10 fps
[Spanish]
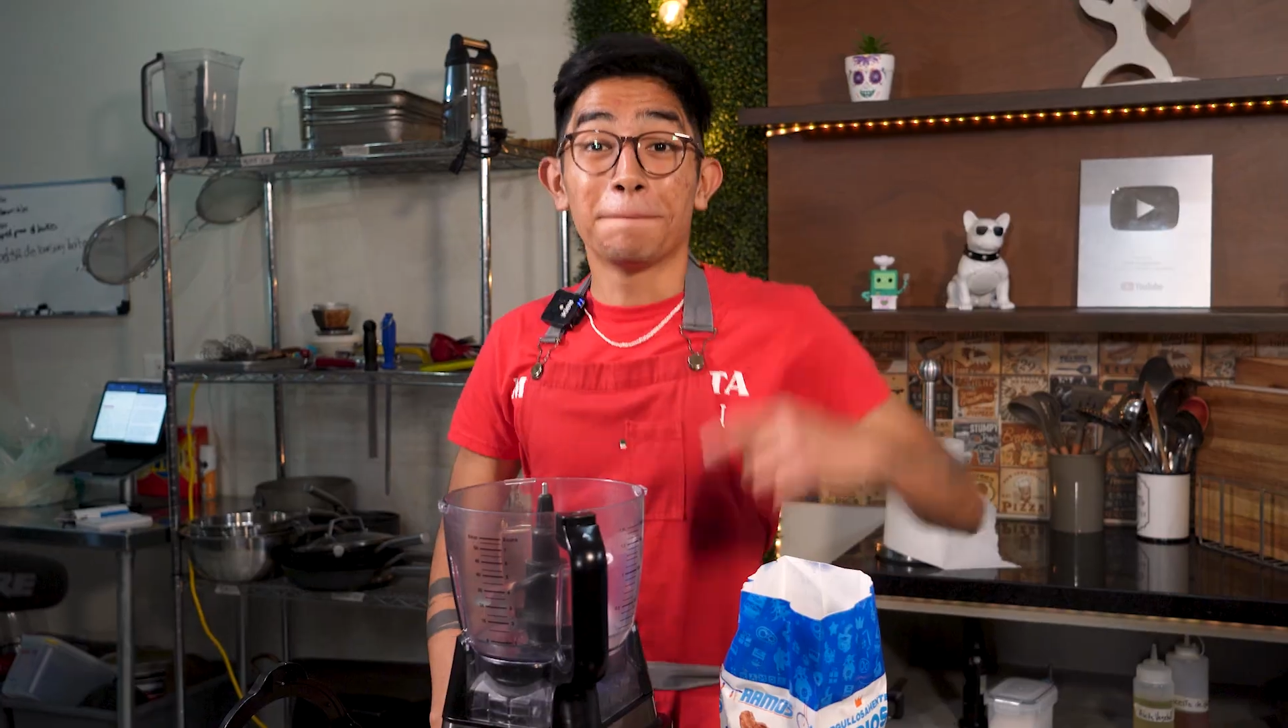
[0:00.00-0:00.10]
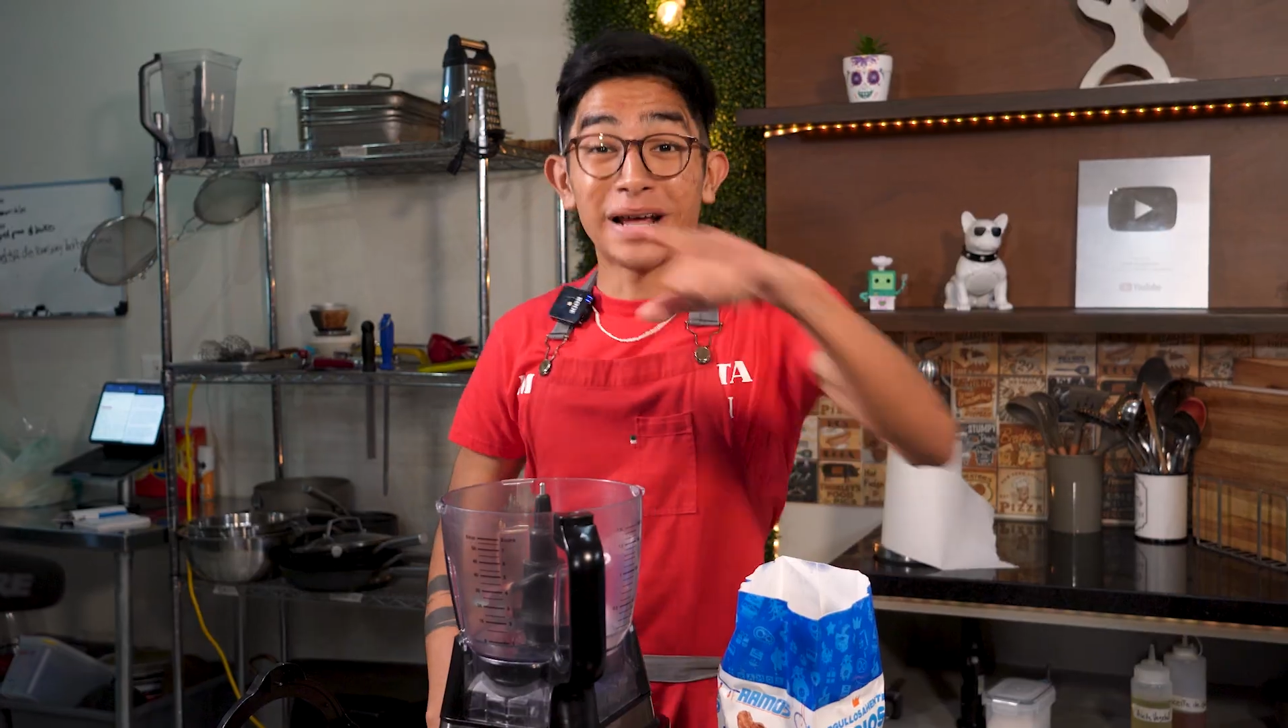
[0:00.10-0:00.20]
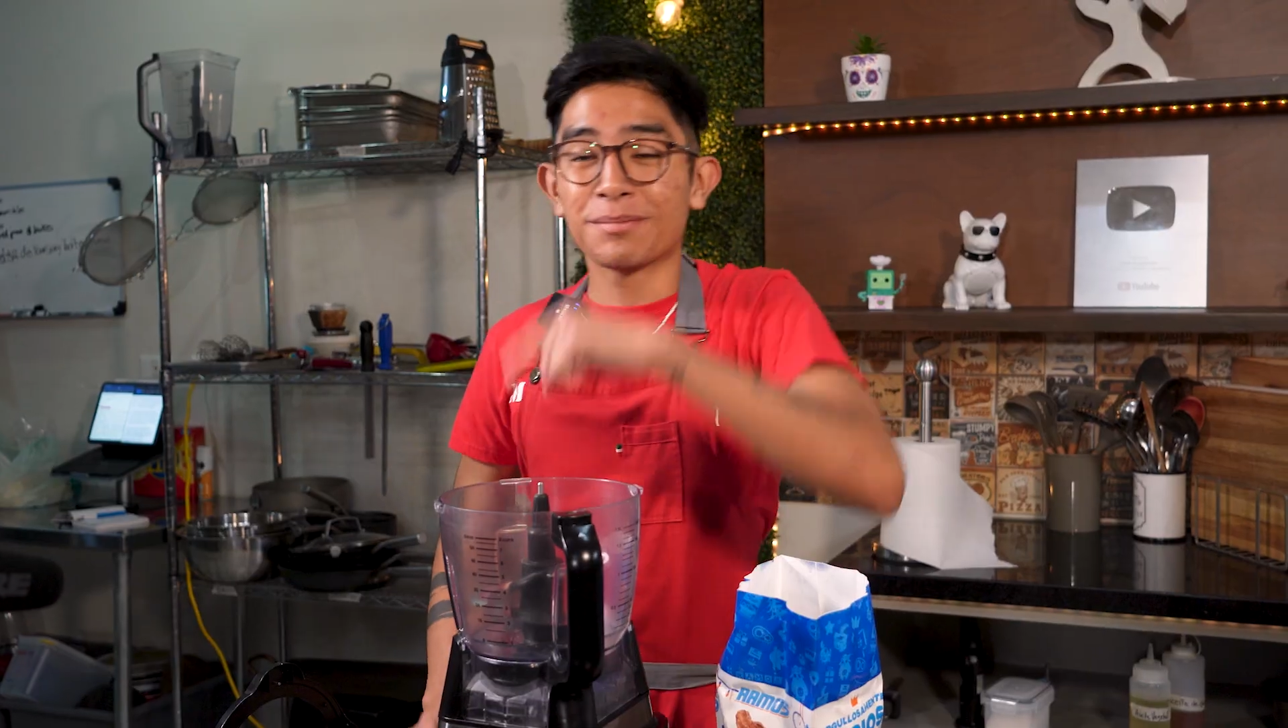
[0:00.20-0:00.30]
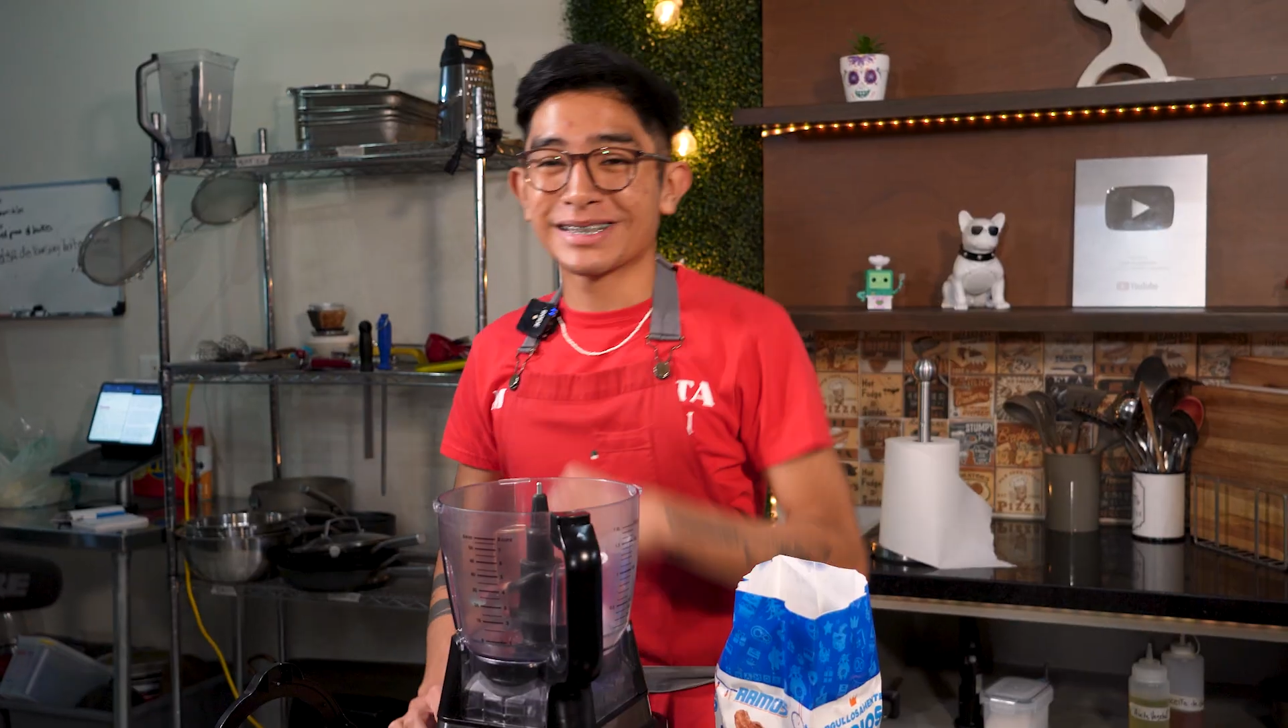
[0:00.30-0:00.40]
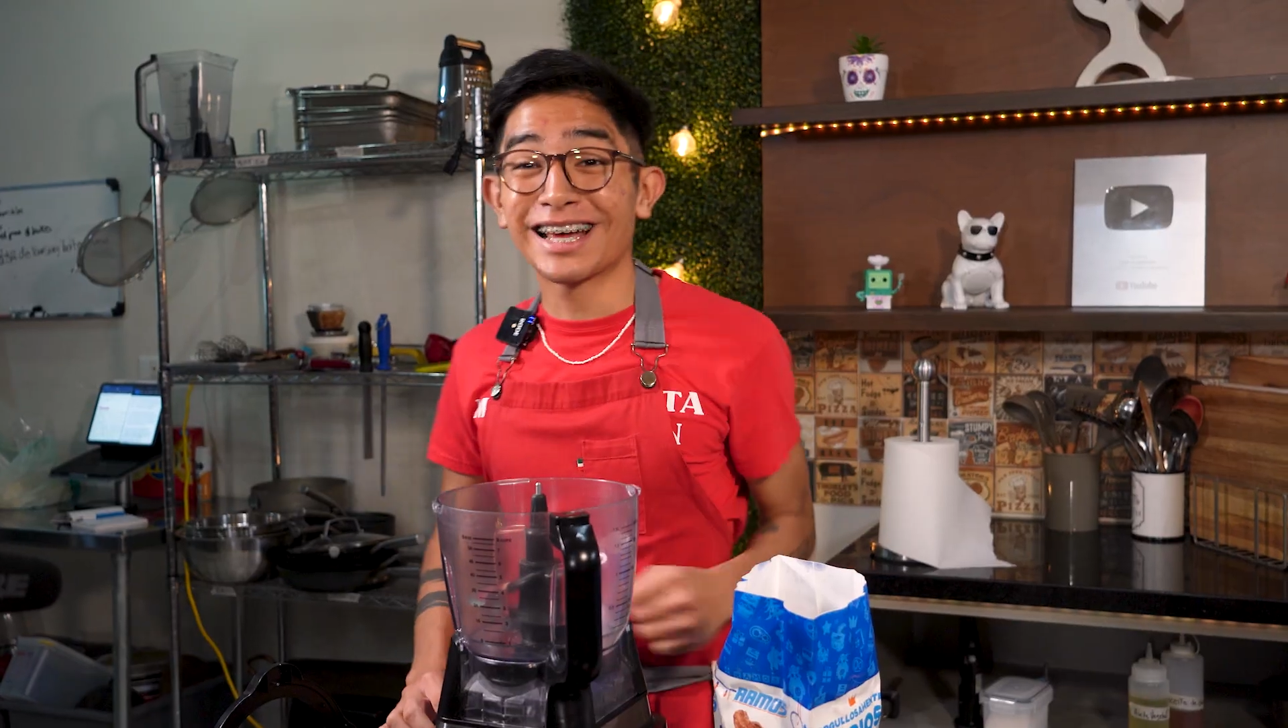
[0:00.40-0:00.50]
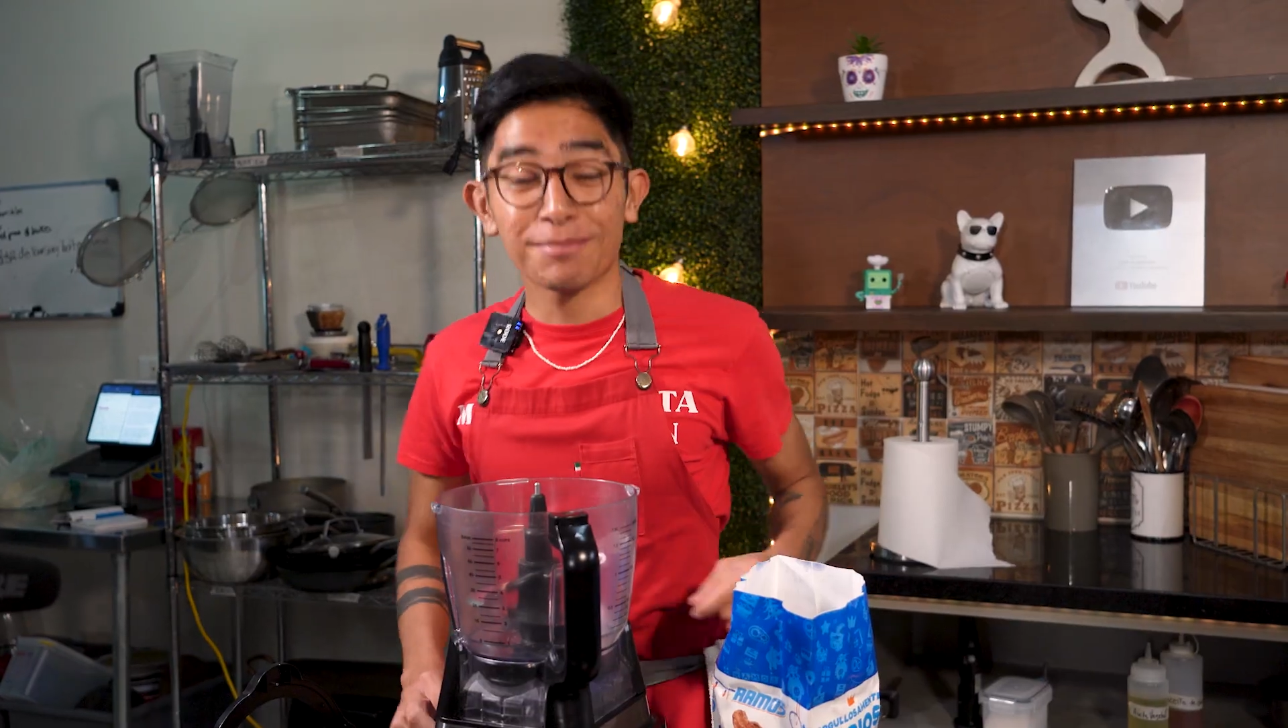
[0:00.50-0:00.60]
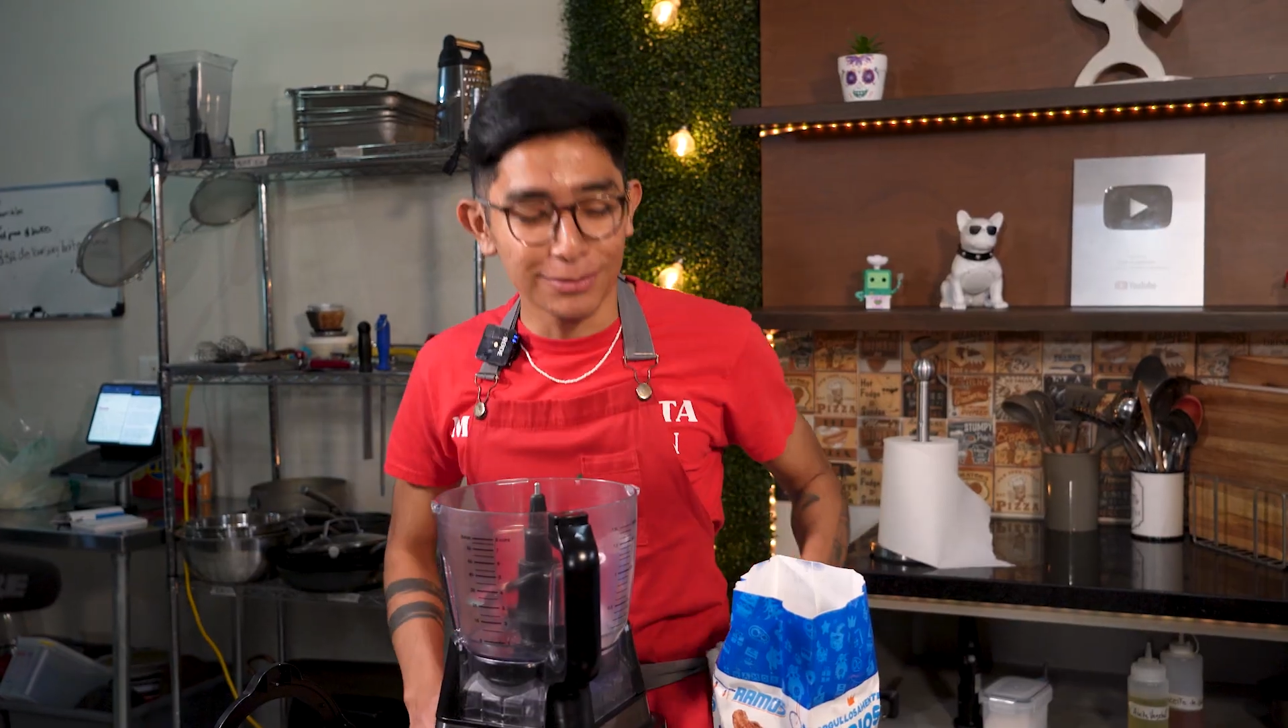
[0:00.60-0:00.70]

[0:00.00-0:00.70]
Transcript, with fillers: Para empezar,